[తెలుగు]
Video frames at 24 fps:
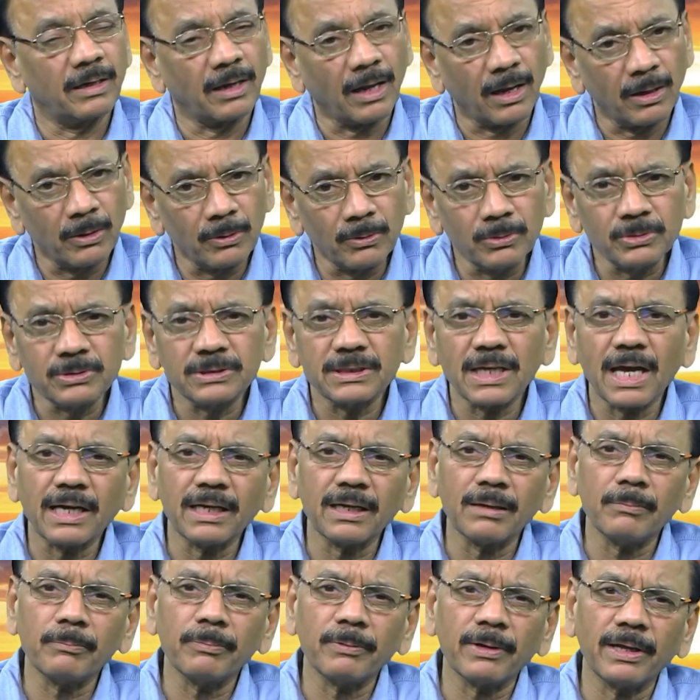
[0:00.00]
నన్ను
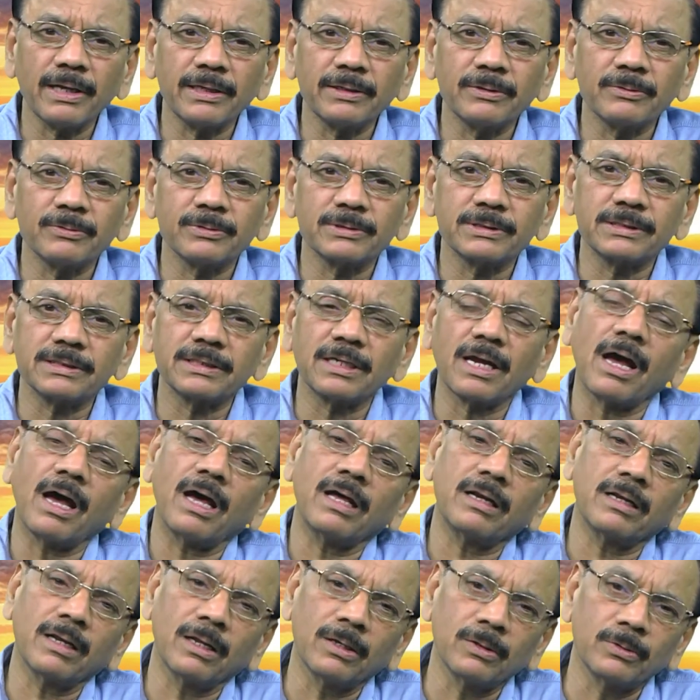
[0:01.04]
సాగనంపడానికి వచ్చిన ఆ
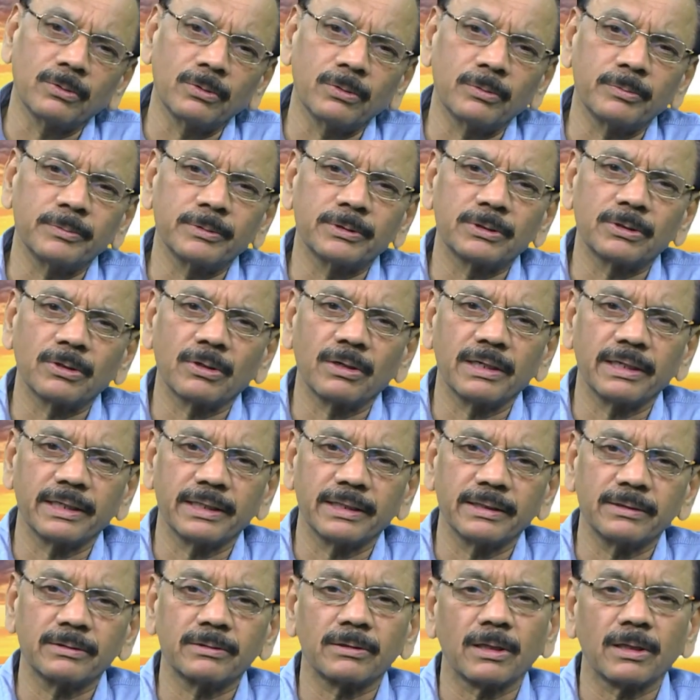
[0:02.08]
నలుగురు మిత్రుల్ని